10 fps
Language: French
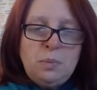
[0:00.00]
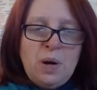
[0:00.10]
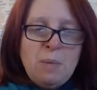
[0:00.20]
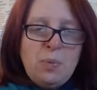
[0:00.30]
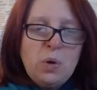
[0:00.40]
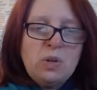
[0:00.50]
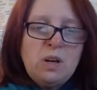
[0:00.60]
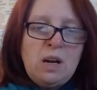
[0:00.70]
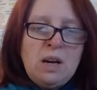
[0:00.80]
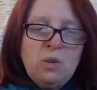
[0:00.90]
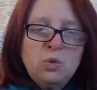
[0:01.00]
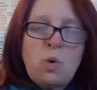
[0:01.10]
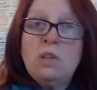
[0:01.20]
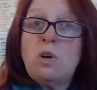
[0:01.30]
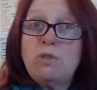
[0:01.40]
peu importe
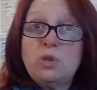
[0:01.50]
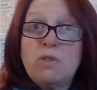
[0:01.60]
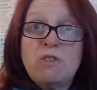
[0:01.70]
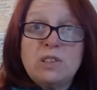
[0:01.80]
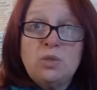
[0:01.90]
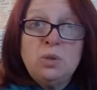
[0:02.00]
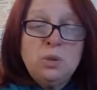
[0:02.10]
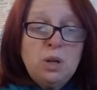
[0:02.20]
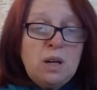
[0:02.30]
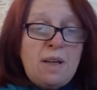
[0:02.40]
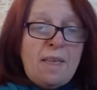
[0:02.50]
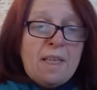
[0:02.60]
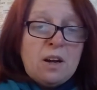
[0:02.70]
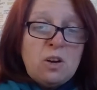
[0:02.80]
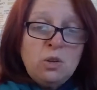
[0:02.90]
l'endroit, dans votre voiture,
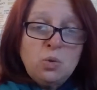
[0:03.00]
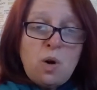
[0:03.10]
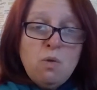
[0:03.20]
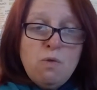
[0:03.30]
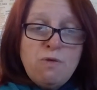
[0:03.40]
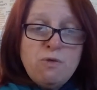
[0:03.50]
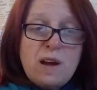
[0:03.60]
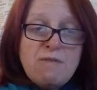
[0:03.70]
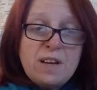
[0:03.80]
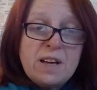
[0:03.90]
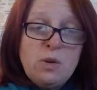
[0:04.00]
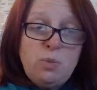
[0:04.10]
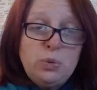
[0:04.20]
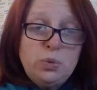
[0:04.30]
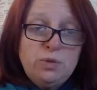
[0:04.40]
l'endroit où vous la verrez le
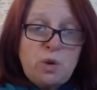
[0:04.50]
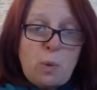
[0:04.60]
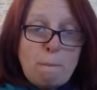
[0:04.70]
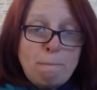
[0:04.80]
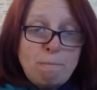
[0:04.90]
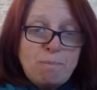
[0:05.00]
plus souvent.